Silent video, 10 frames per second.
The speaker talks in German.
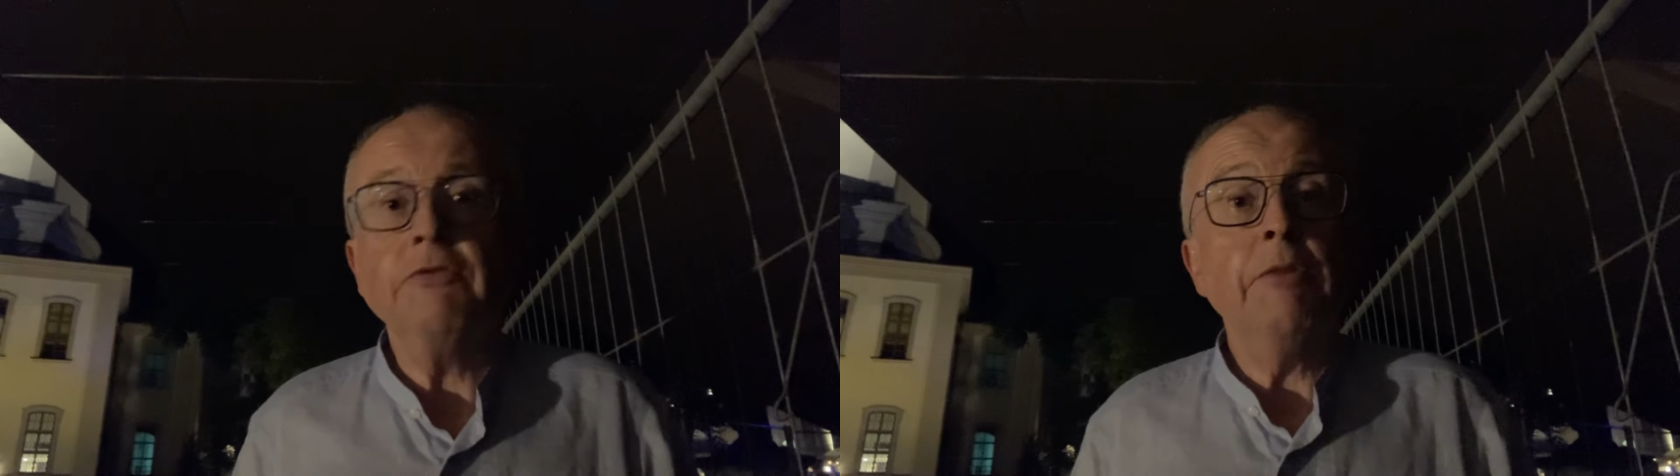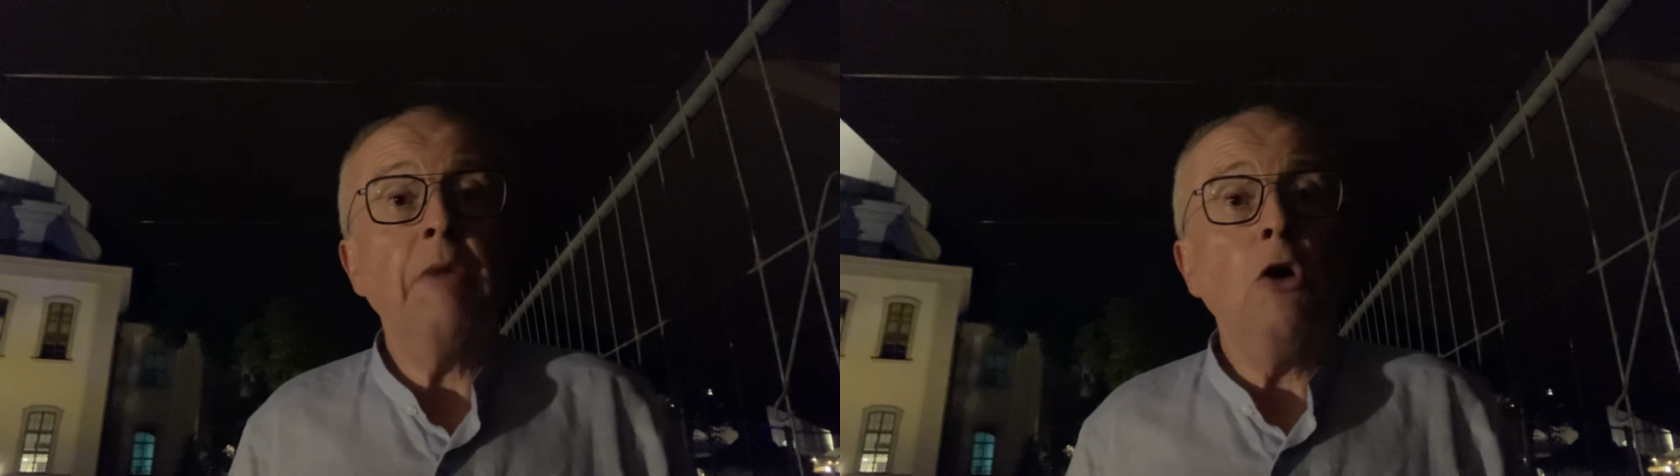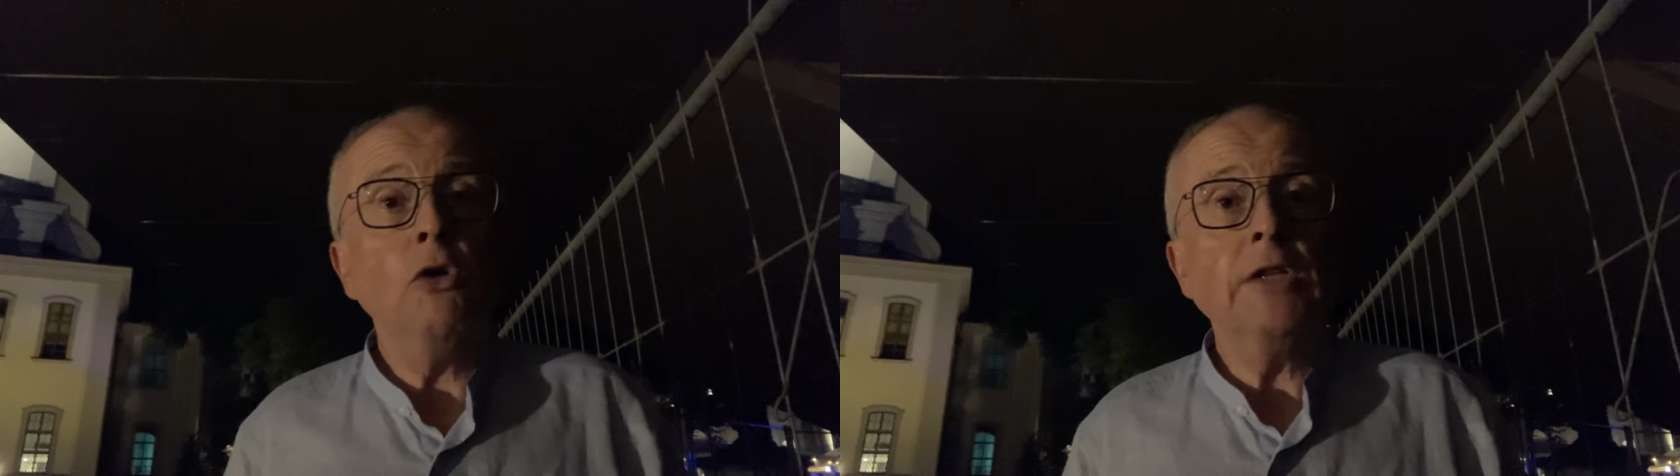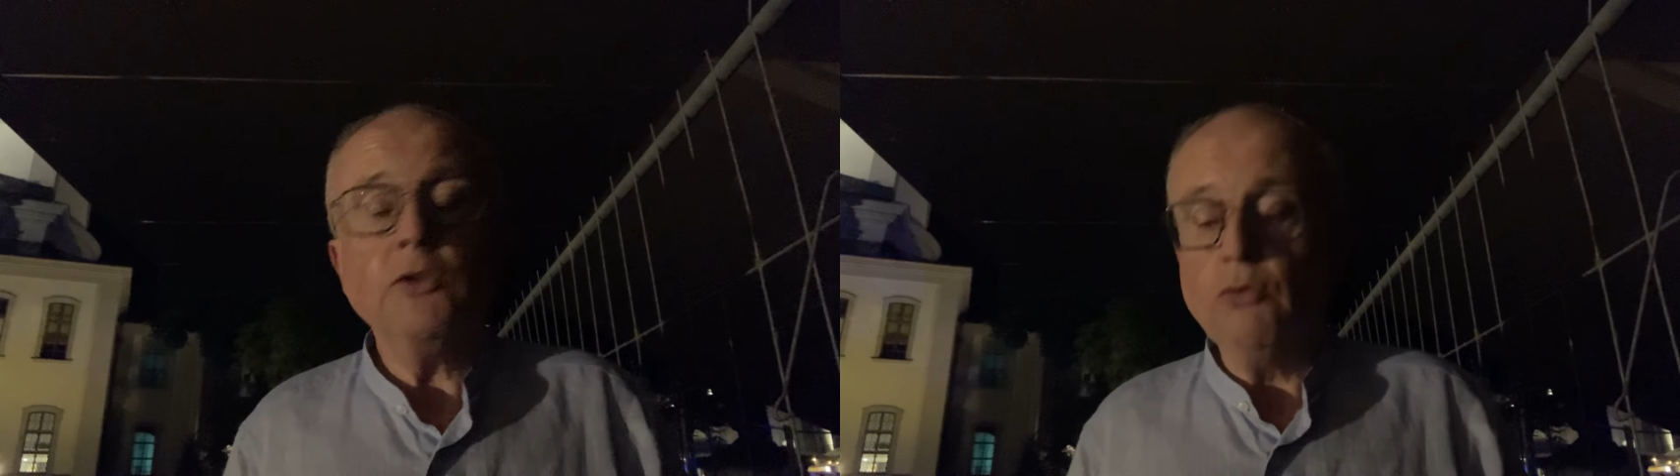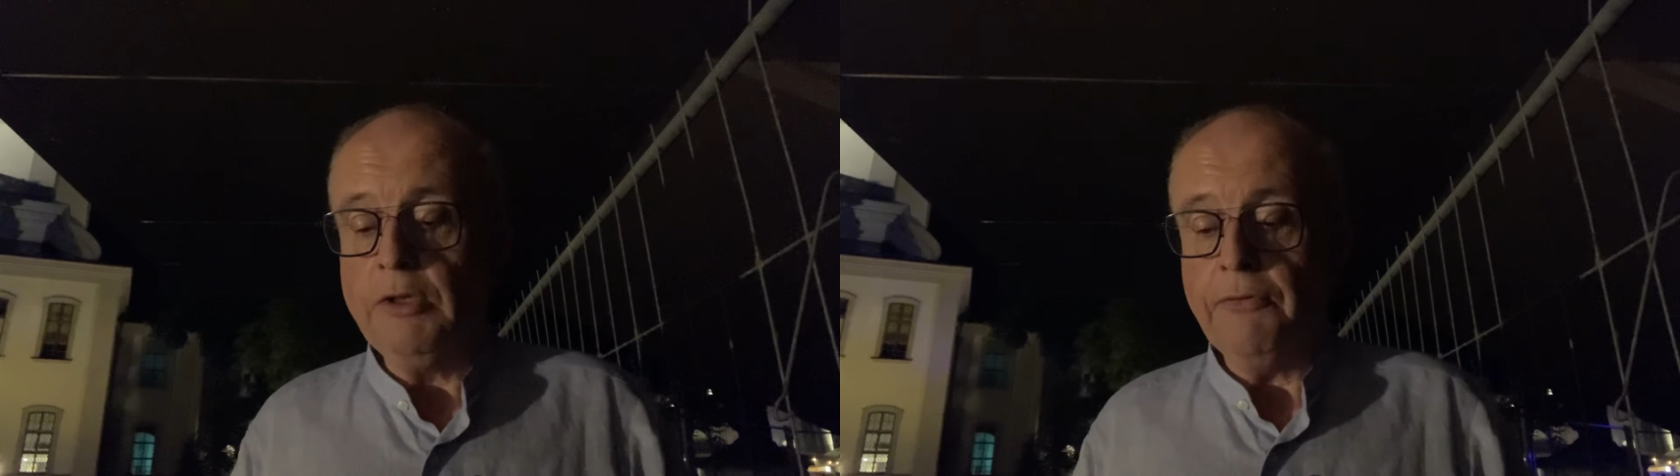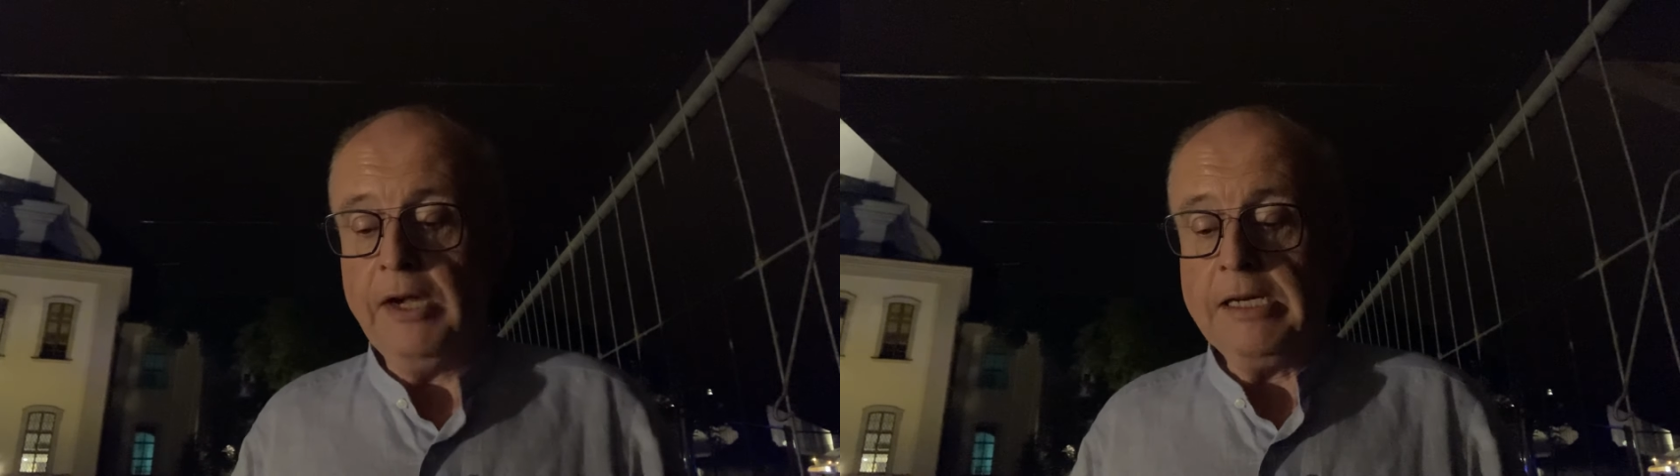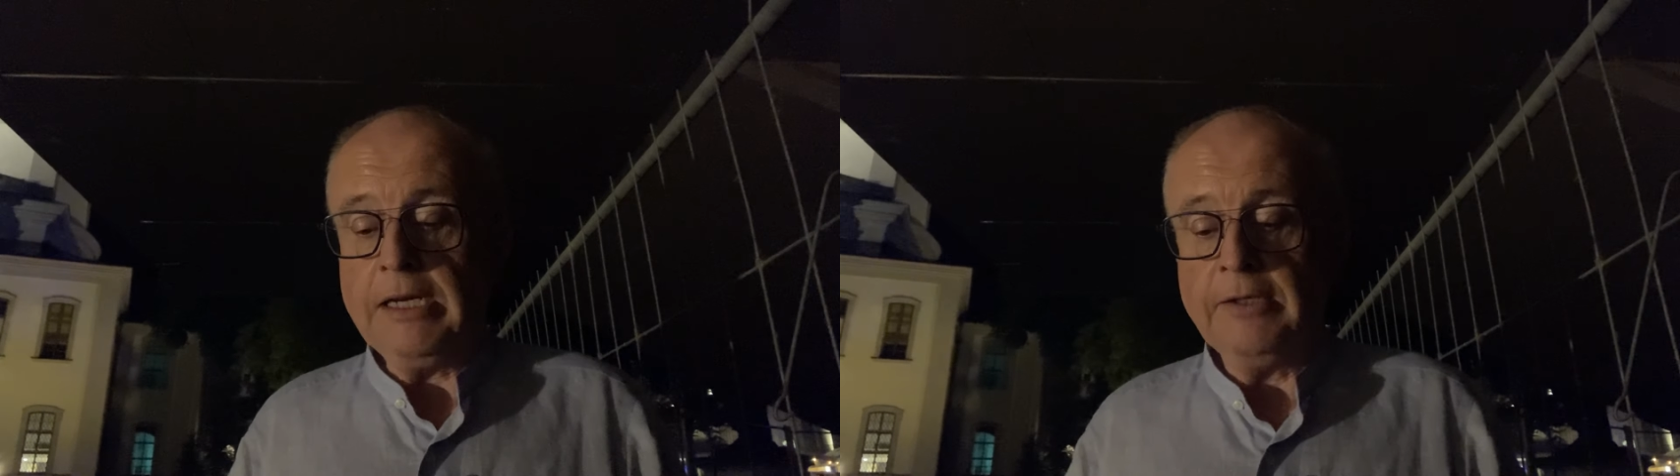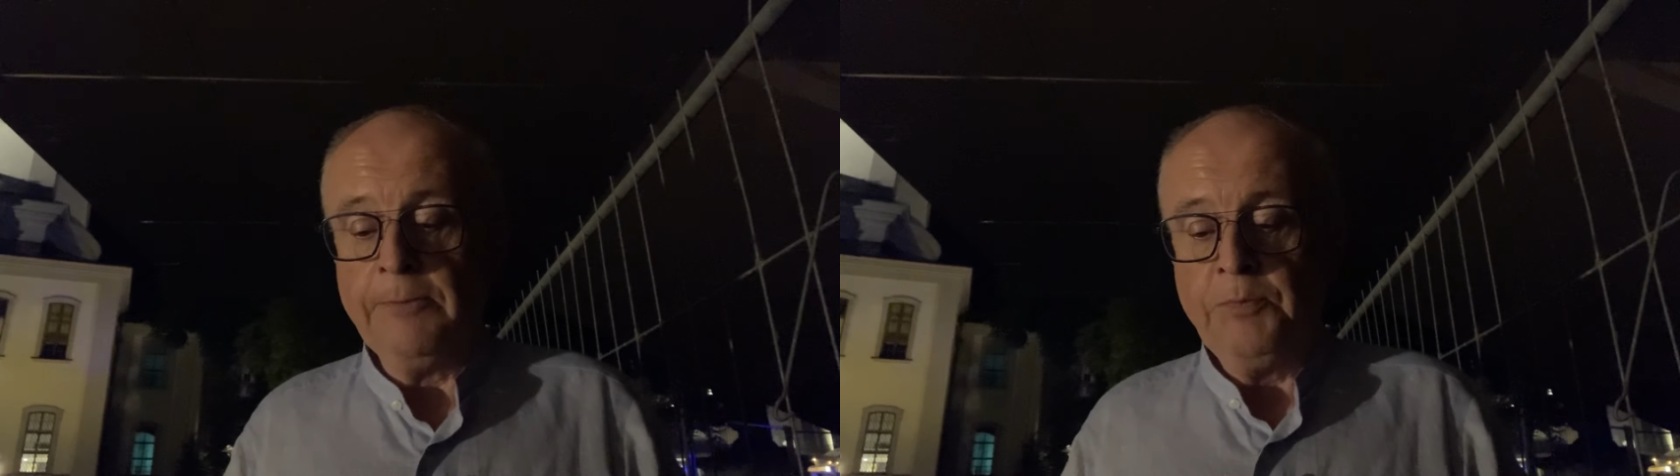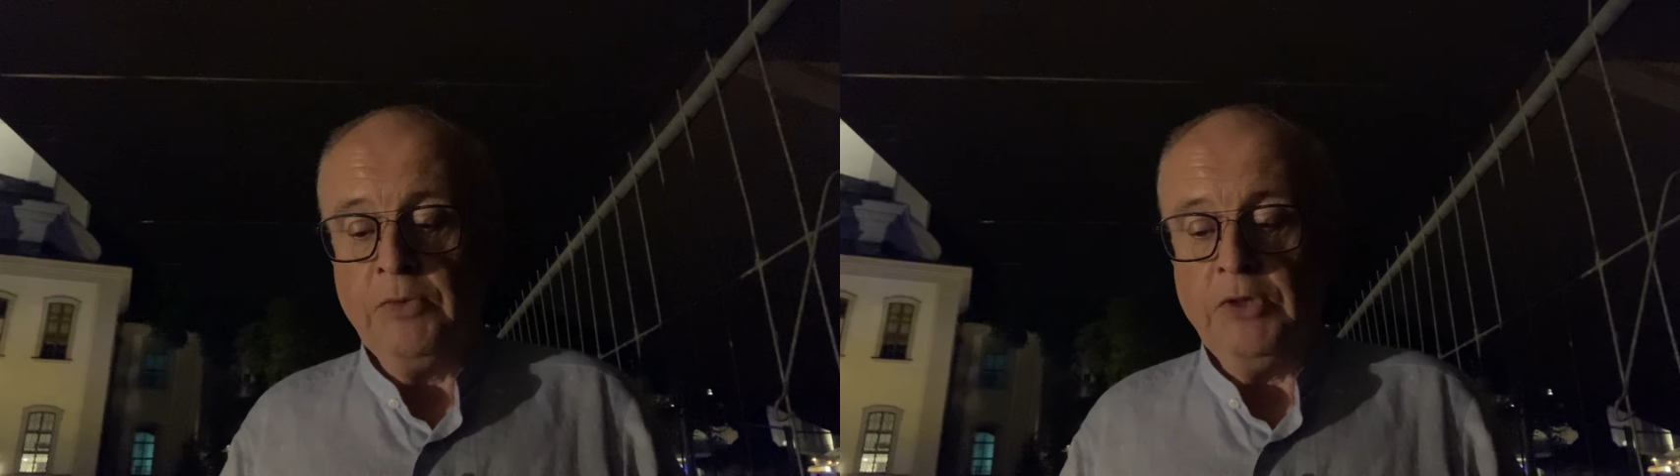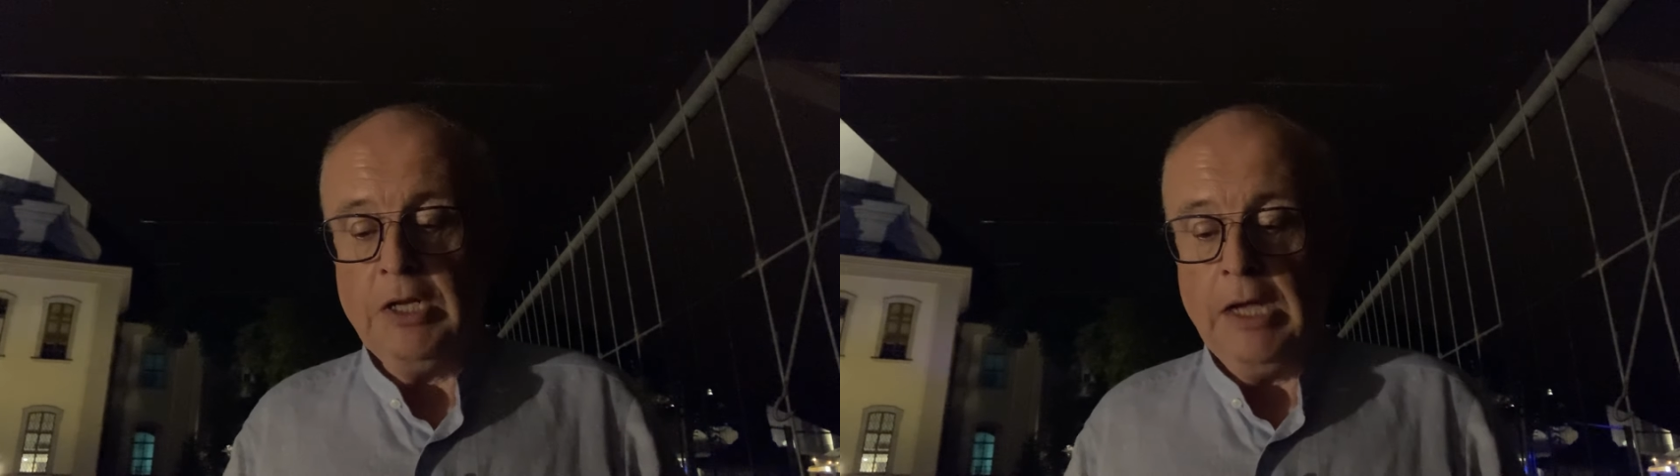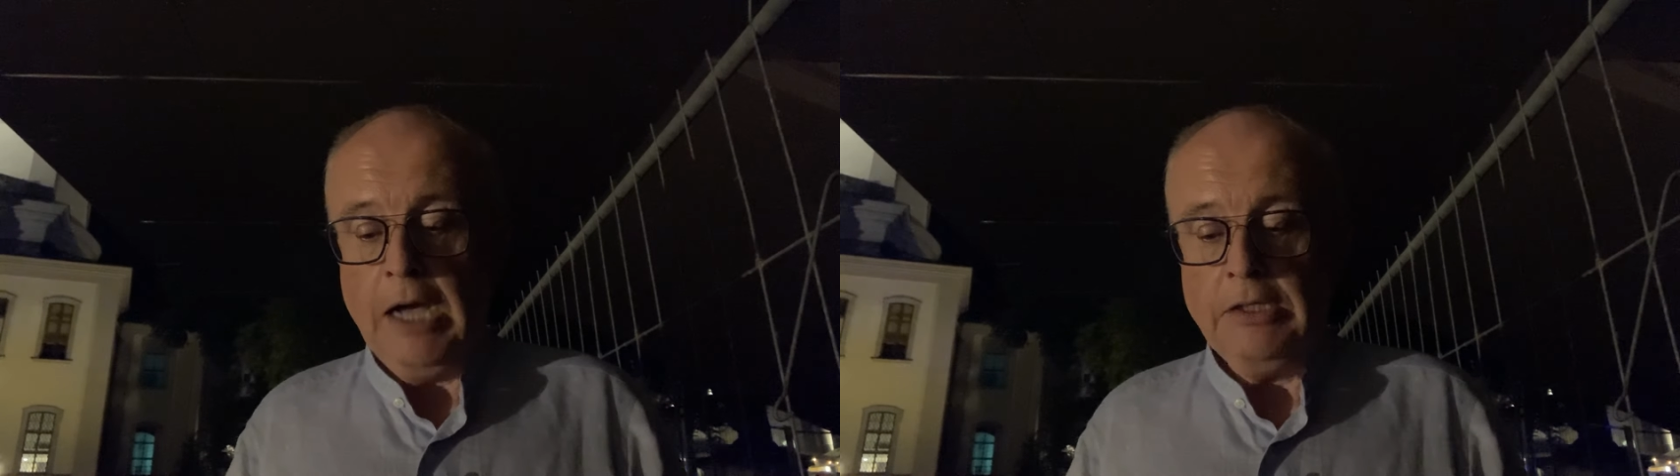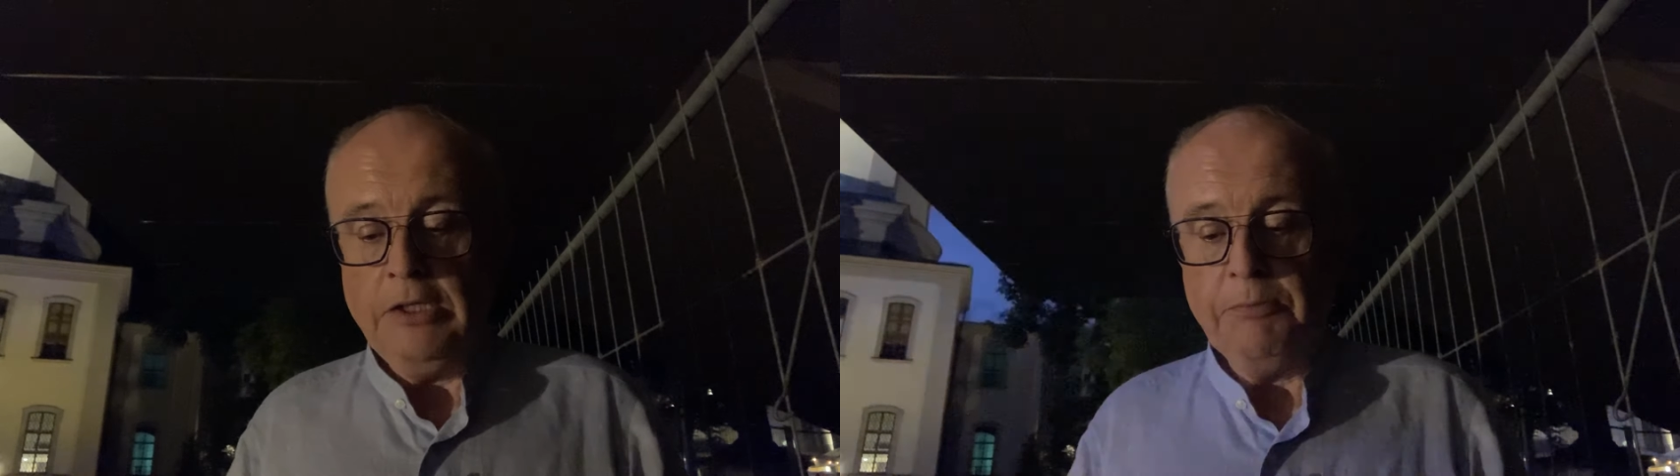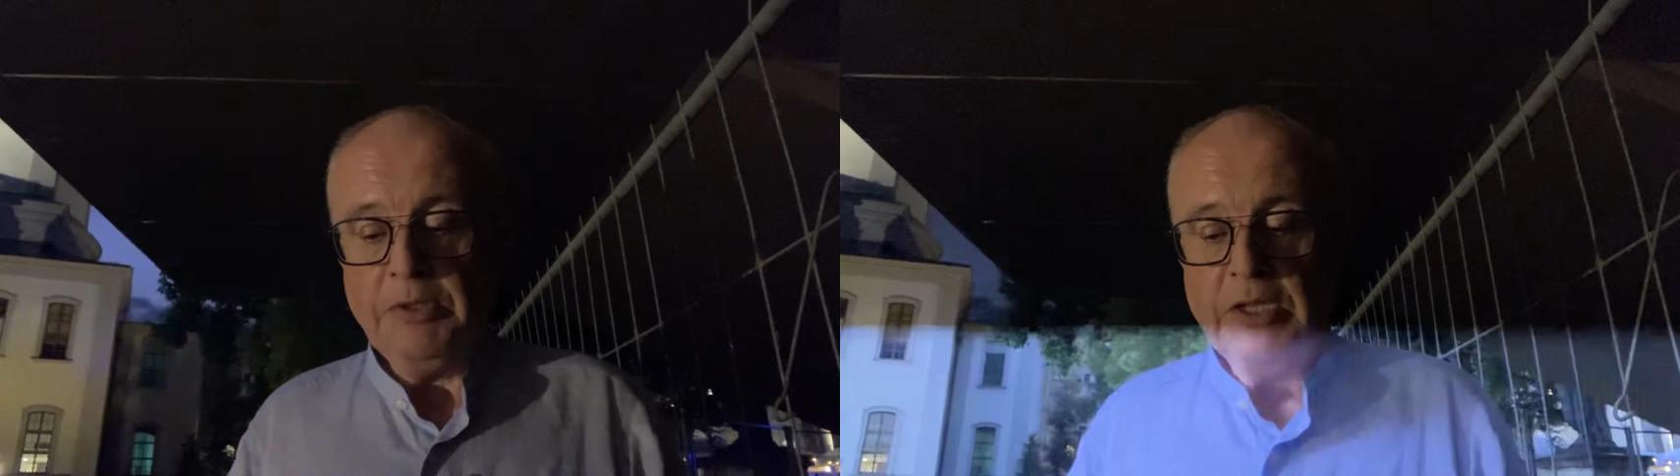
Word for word: Wer mir auch ganz gut gefallen hat, den hatte ich bis